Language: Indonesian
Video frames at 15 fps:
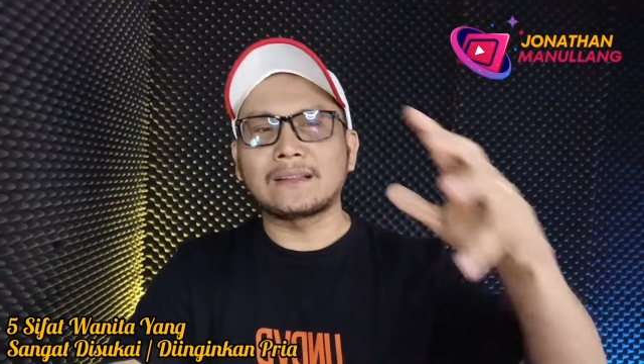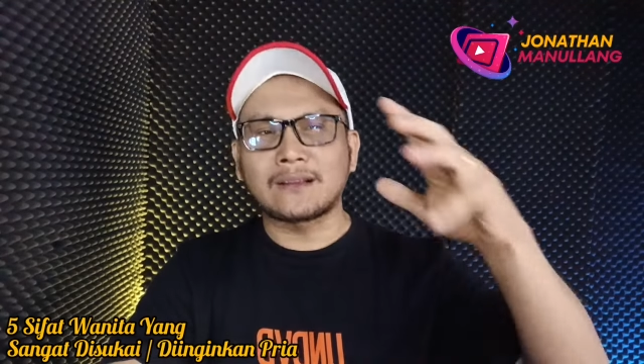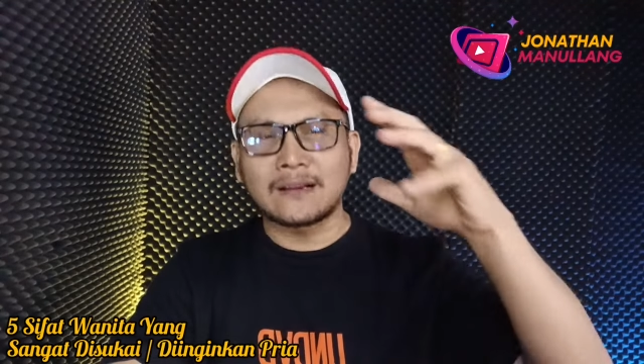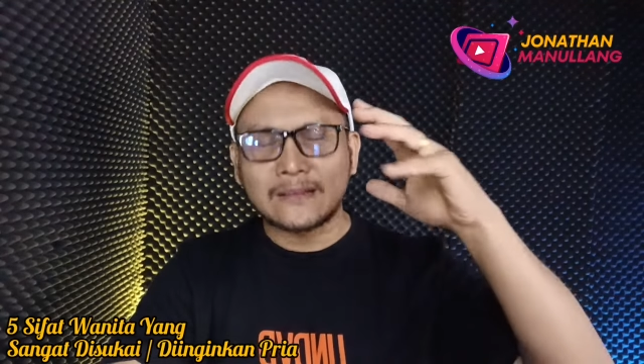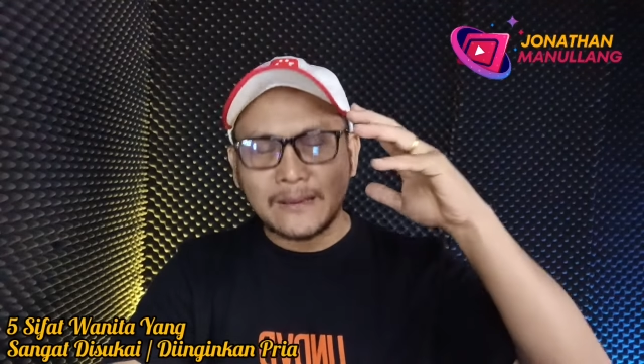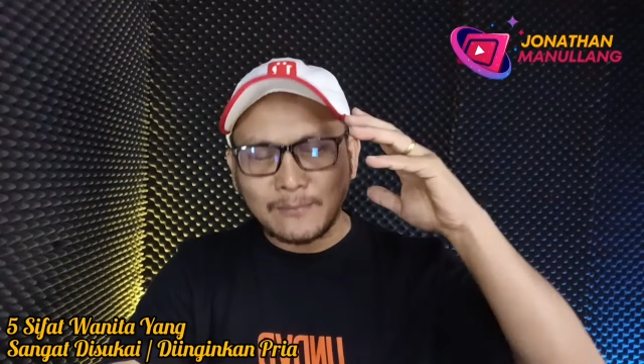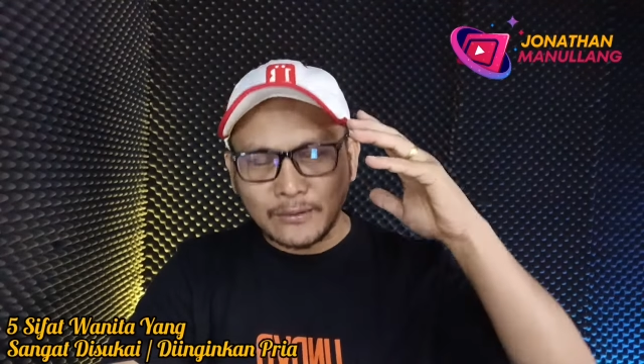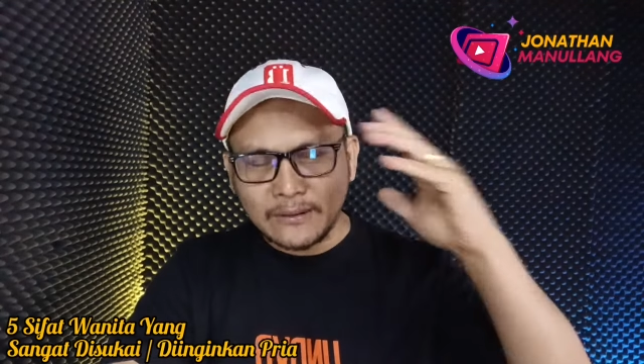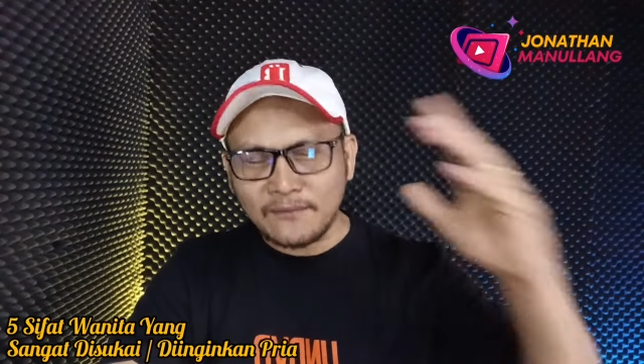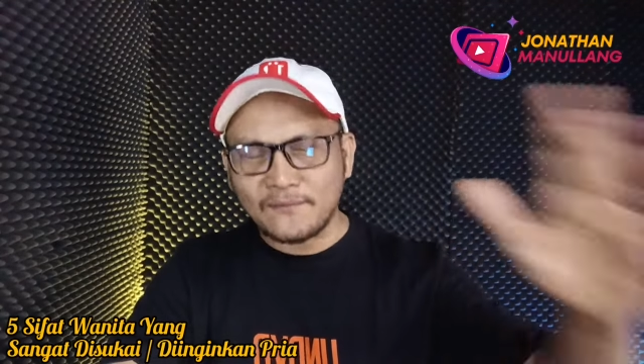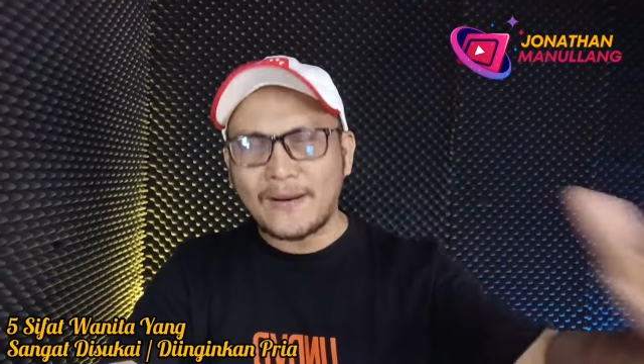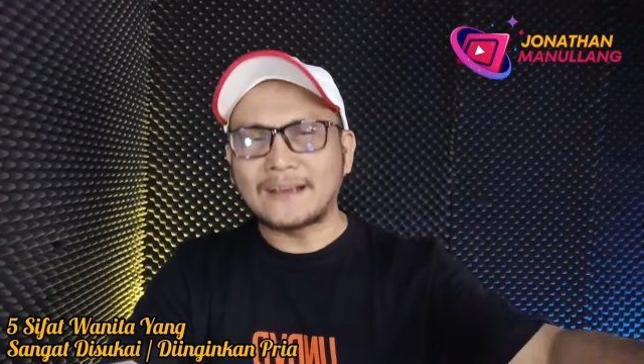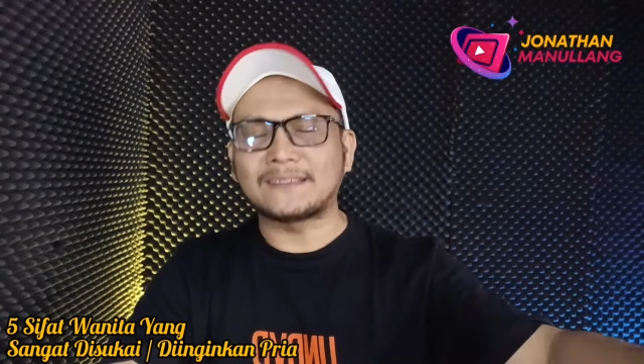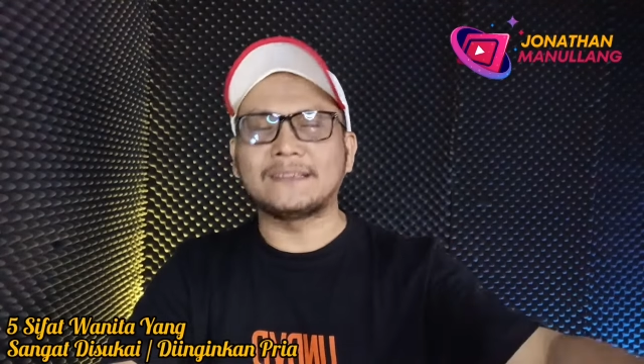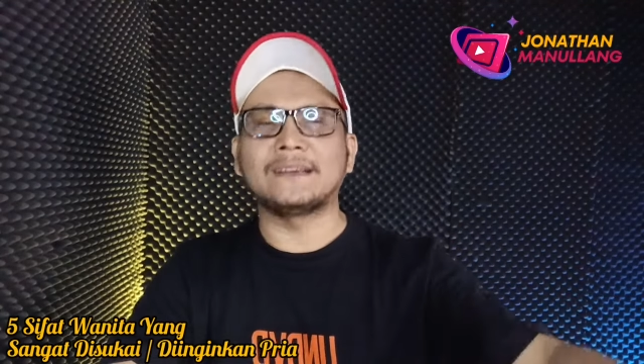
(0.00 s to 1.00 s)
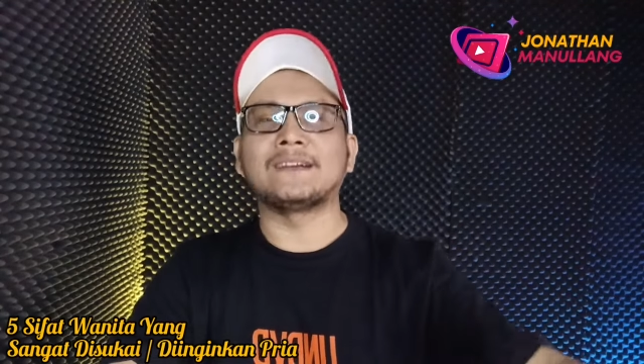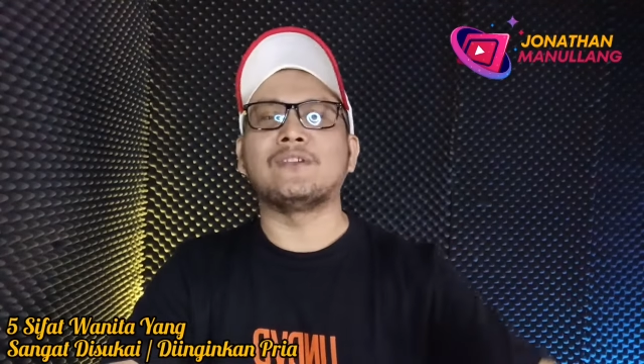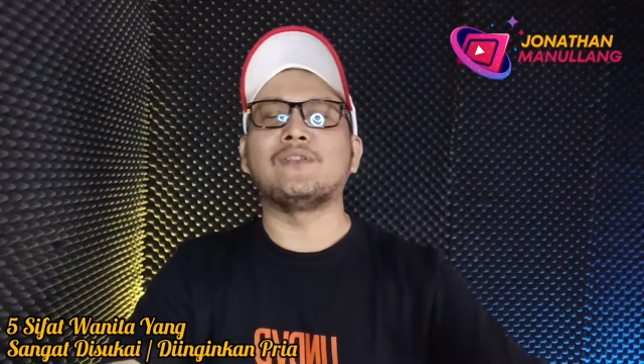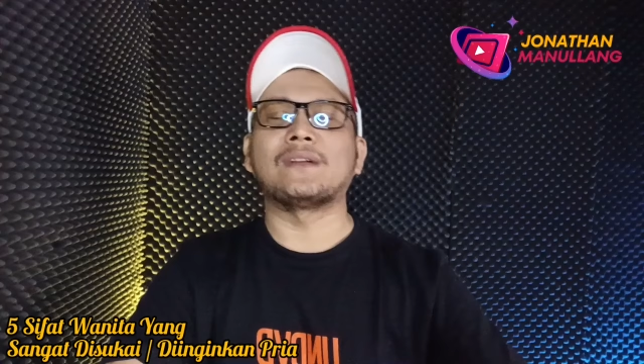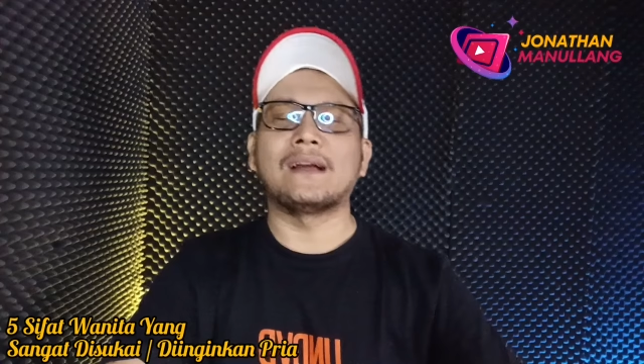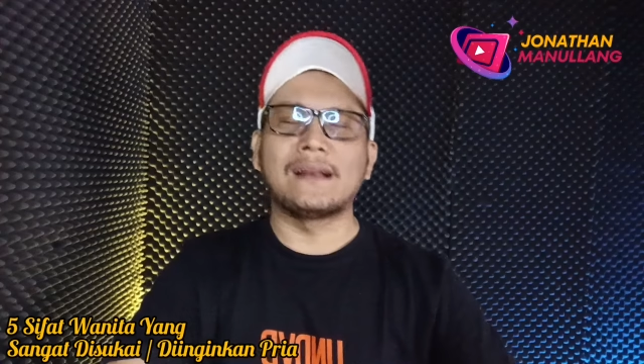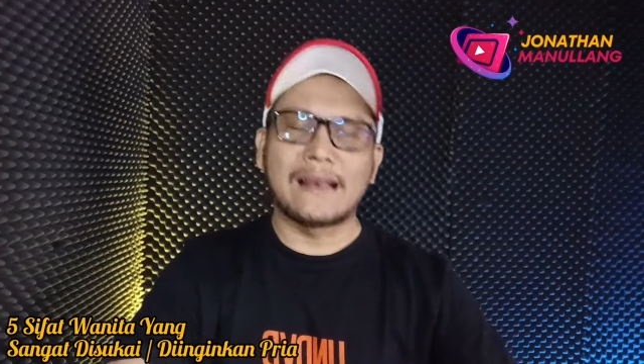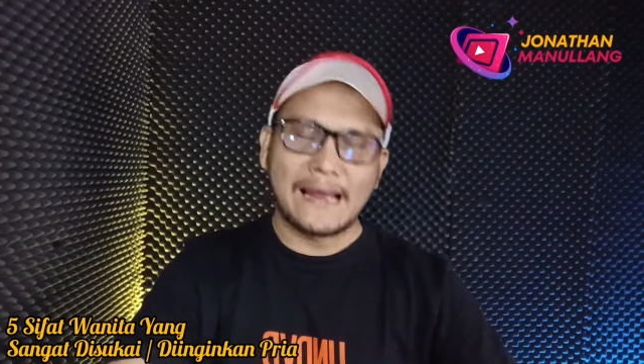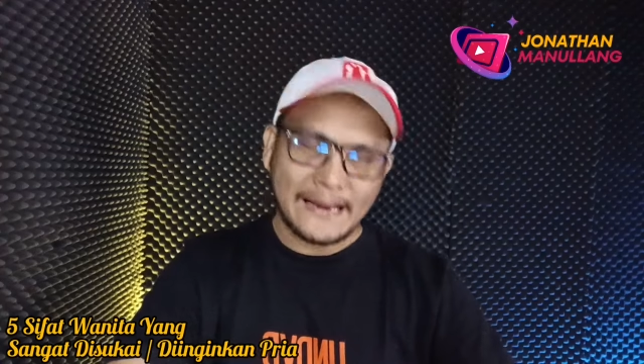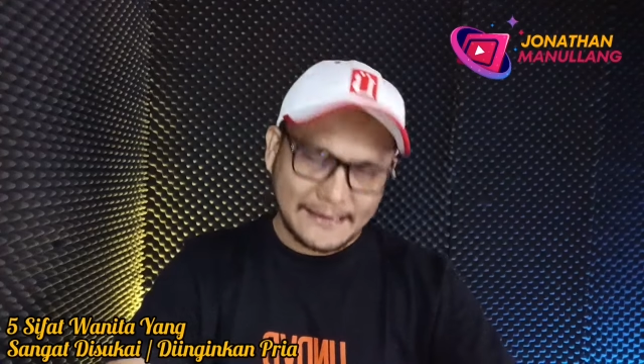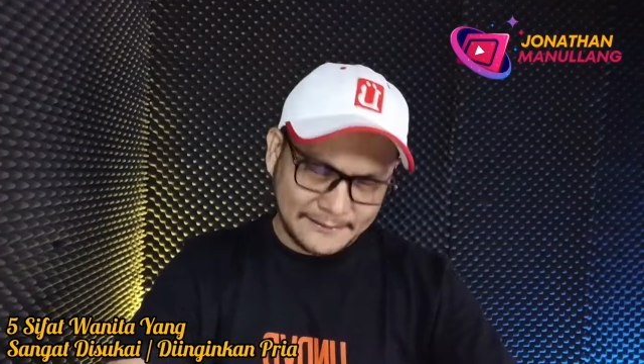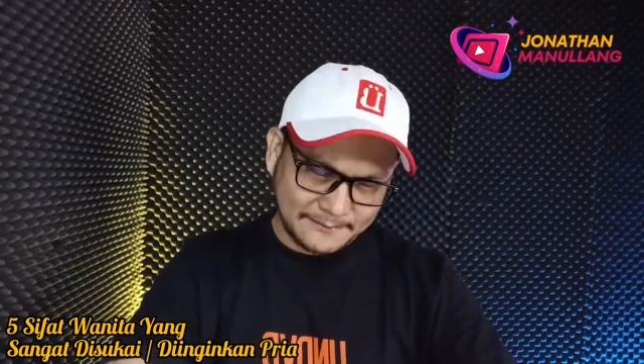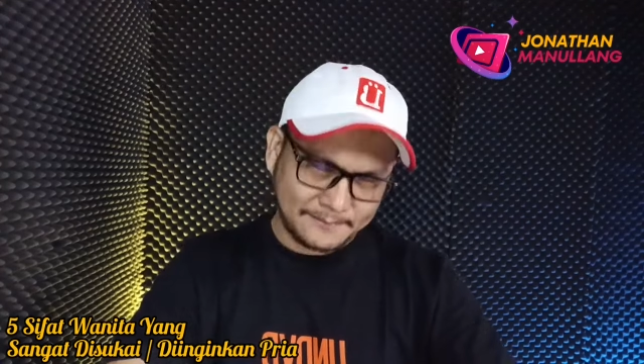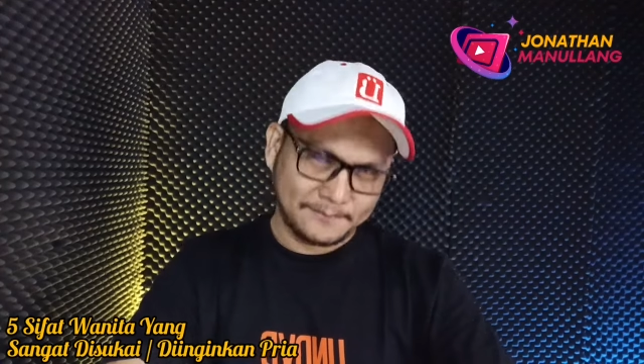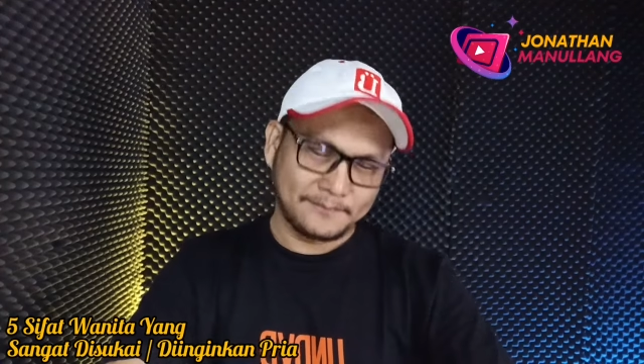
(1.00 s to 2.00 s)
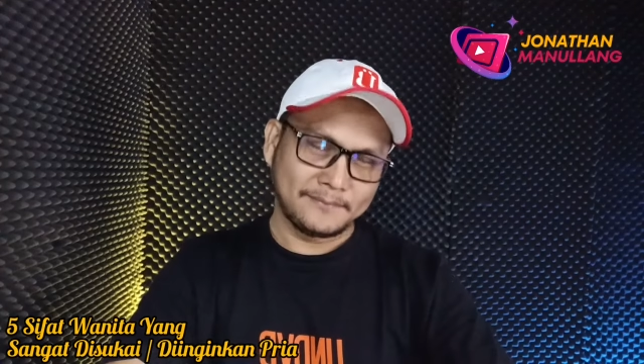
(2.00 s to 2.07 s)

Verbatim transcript: kata-kata motivasi ke orang lain.